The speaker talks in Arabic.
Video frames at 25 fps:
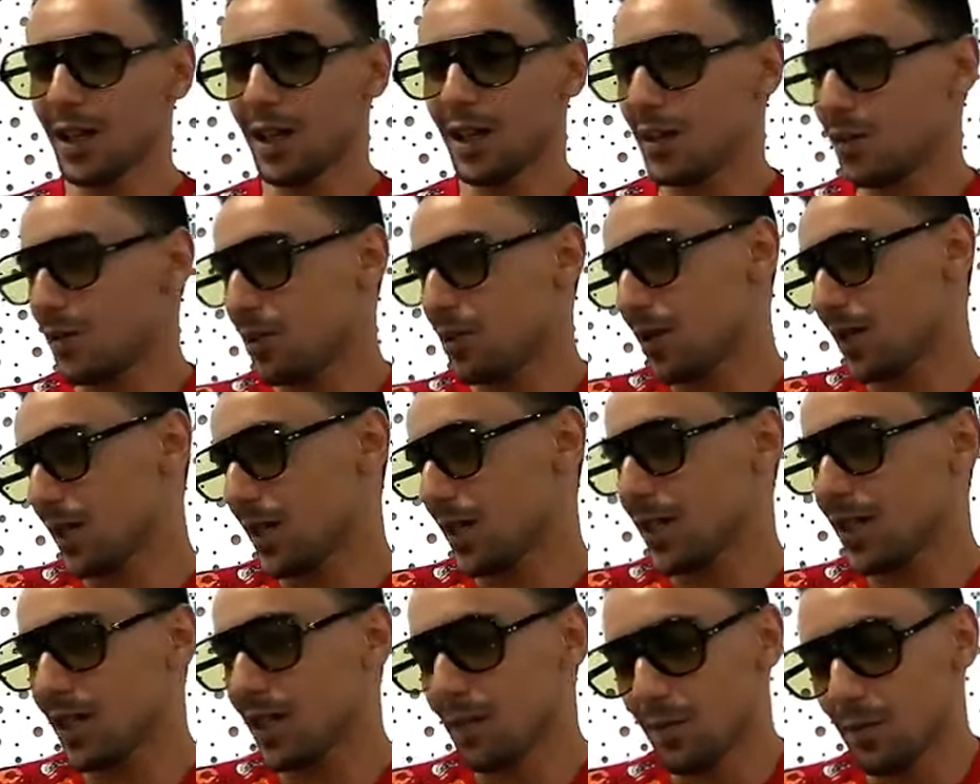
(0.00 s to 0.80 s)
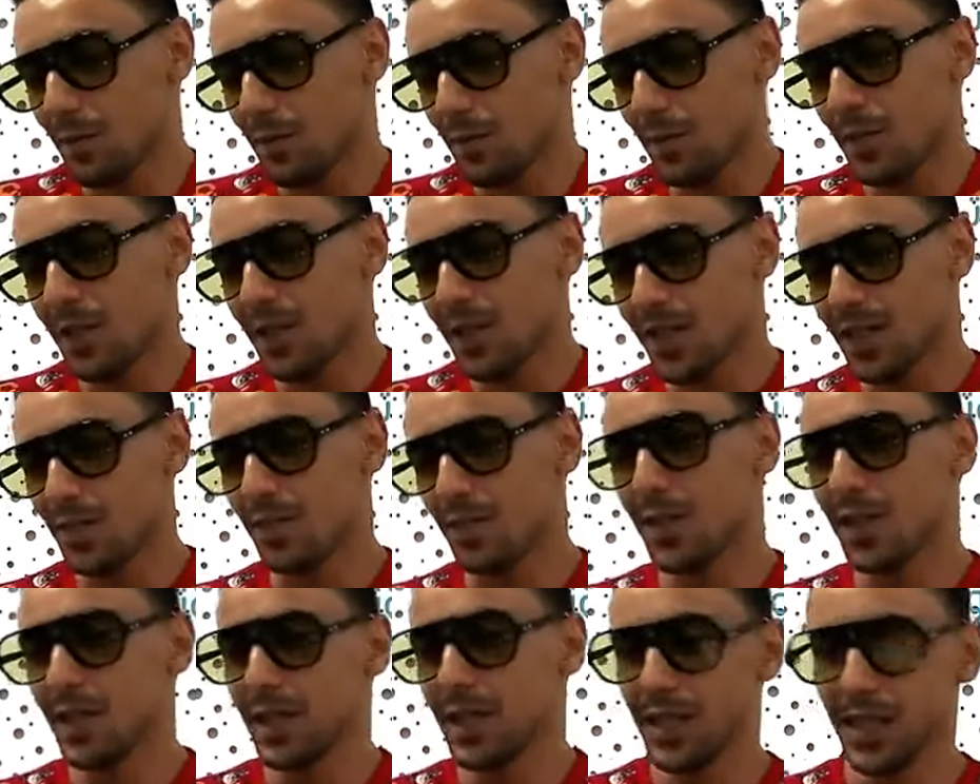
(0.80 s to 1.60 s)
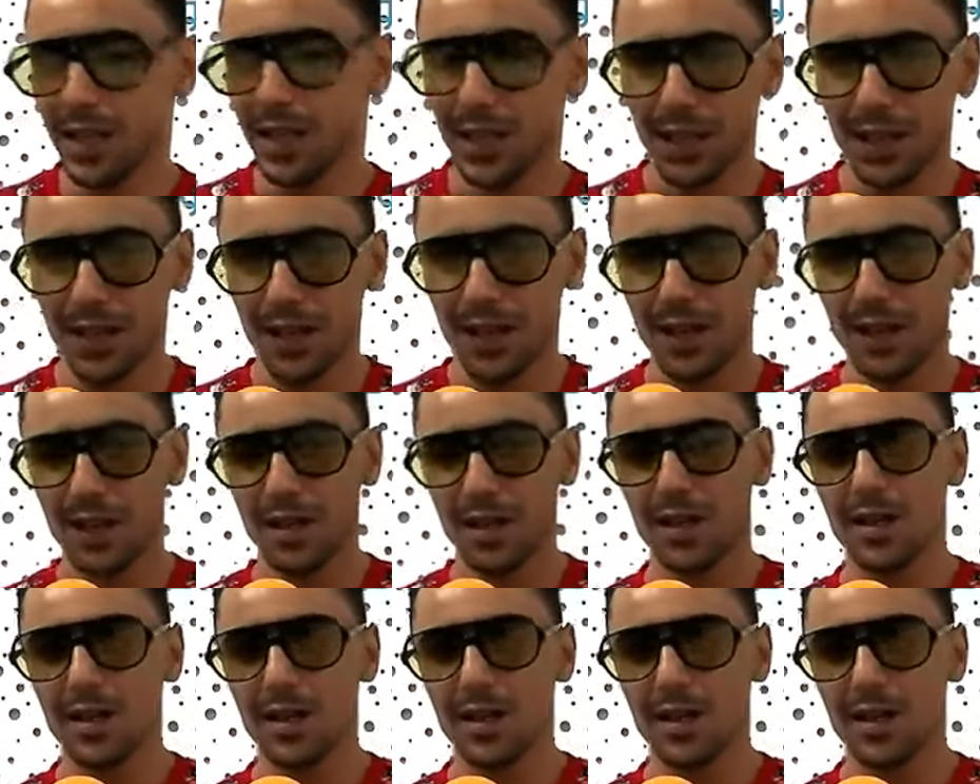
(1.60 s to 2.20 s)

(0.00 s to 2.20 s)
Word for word: روحك انا بالنسبه لي انا